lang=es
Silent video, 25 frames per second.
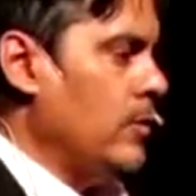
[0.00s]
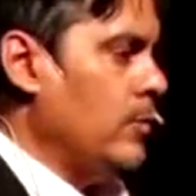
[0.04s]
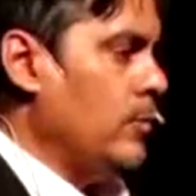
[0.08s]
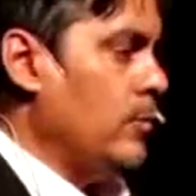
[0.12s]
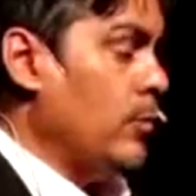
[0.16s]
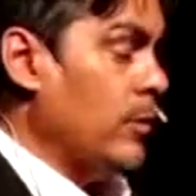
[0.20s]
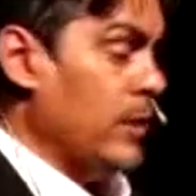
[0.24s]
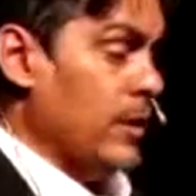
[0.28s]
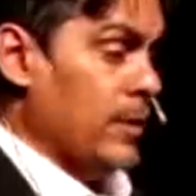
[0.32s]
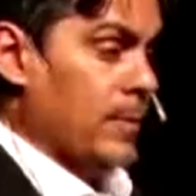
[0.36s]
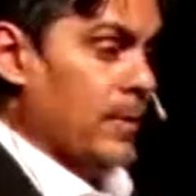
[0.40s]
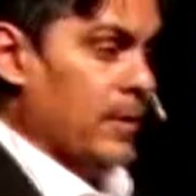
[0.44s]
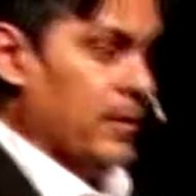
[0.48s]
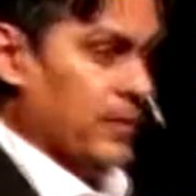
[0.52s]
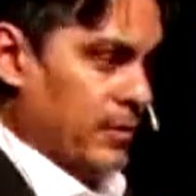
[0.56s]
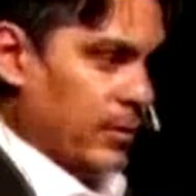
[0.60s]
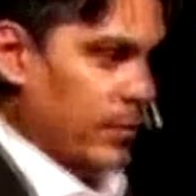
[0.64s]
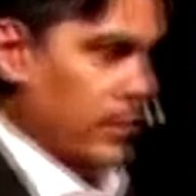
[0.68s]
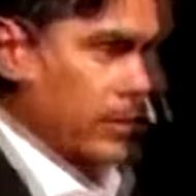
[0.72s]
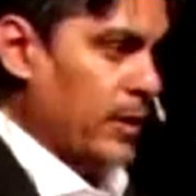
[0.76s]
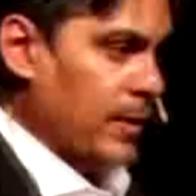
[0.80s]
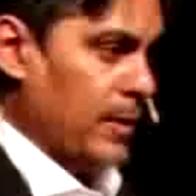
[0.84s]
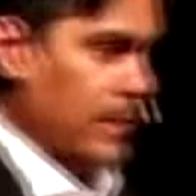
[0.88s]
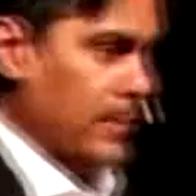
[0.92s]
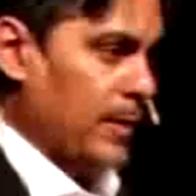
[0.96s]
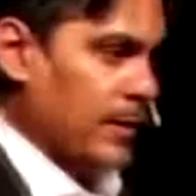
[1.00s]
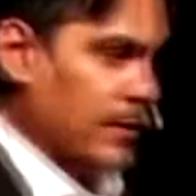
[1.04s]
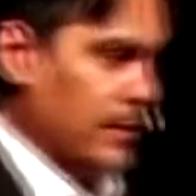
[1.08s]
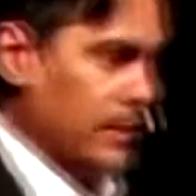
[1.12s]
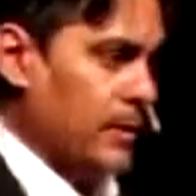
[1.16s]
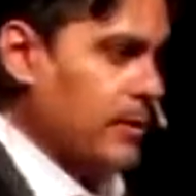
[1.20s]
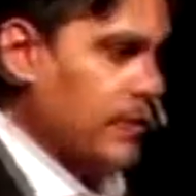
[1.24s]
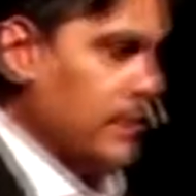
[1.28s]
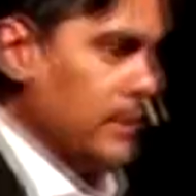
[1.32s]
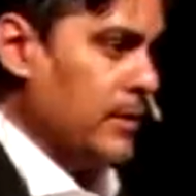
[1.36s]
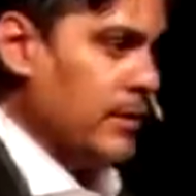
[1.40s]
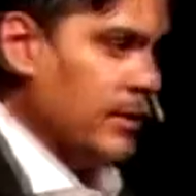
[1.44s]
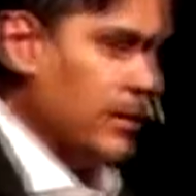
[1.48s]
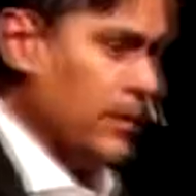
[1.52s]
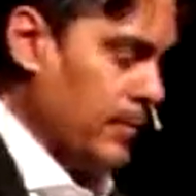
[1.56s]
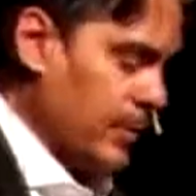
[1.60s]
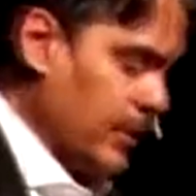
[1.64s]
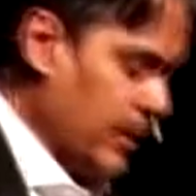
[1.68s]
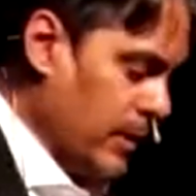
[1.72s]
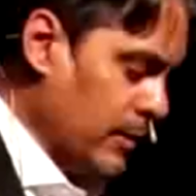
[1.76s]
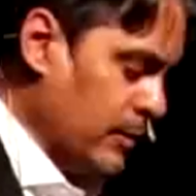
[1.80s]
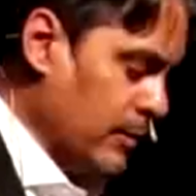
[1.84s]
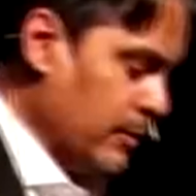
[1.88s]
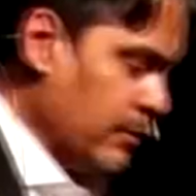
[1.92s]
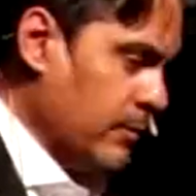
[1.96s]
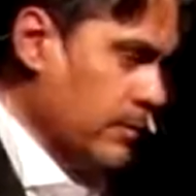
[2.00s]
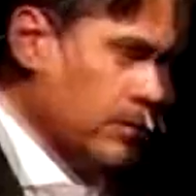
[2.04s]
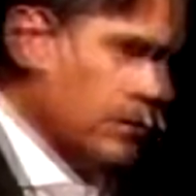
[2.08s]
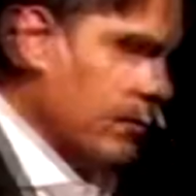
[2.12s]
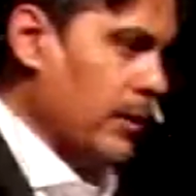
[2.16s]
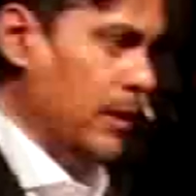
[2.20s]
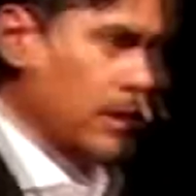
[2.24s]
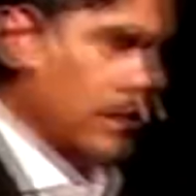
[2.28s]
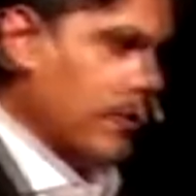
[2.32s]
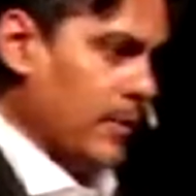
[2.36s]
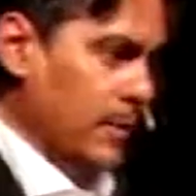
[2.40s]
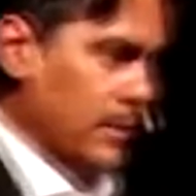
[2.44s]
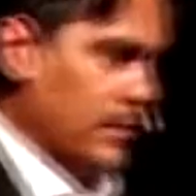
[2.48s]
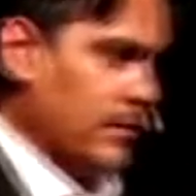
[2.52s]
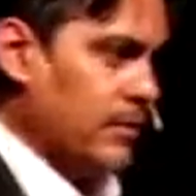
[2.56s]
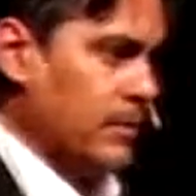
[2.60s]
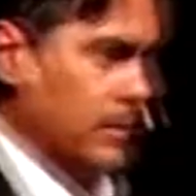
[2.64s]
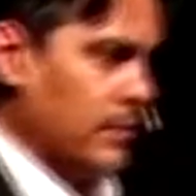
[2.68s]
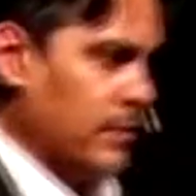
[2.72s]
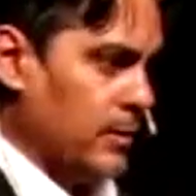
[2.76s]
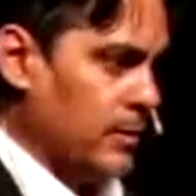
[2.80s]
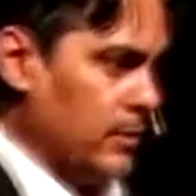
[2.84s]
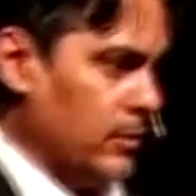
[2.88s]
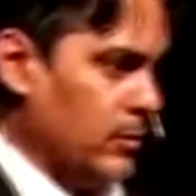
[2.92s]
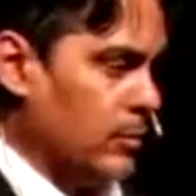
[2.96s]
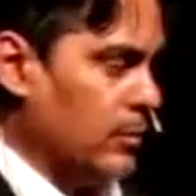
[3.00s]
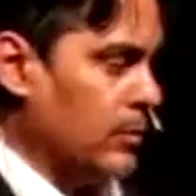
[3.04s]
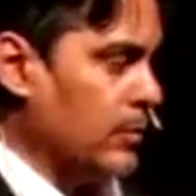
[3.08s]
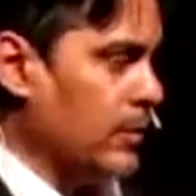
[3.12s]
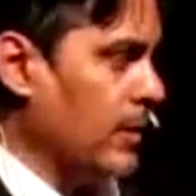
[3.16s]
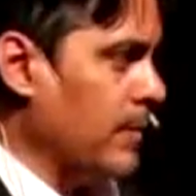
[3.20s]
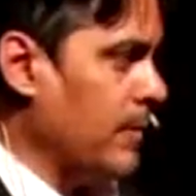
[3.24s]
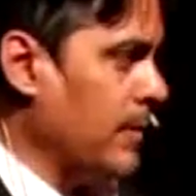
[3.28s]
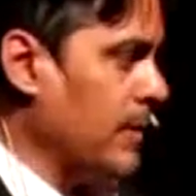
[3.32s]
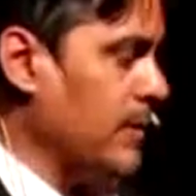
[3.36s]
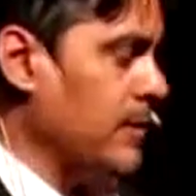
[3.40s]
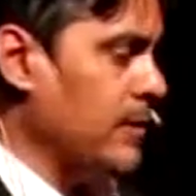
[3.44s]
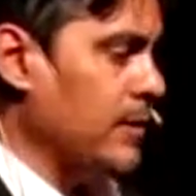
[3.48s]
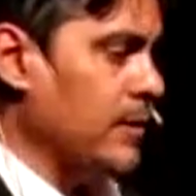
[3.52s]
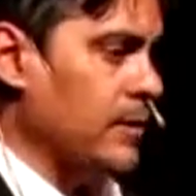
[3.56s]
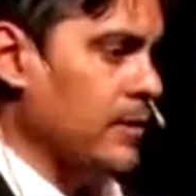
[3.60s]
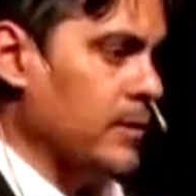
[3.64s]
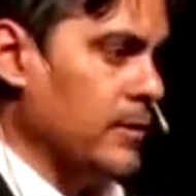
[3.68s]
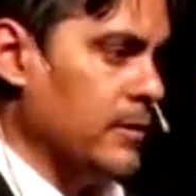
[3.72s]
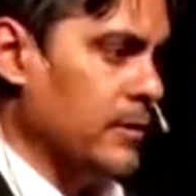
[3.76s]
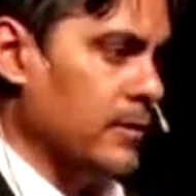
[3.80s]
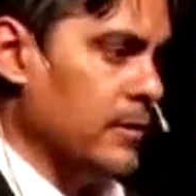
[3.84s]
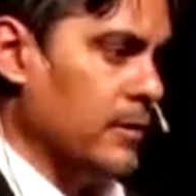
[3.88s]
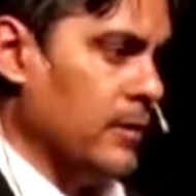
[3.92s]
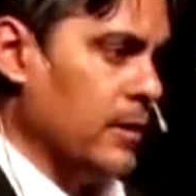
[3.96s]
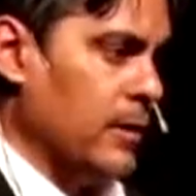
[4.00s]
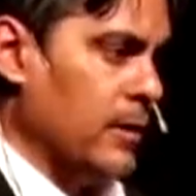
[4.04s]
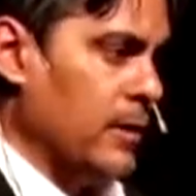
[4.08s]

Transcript: Puede aparecer una hepatitis también. Hay que ver si hubo una hepatitis.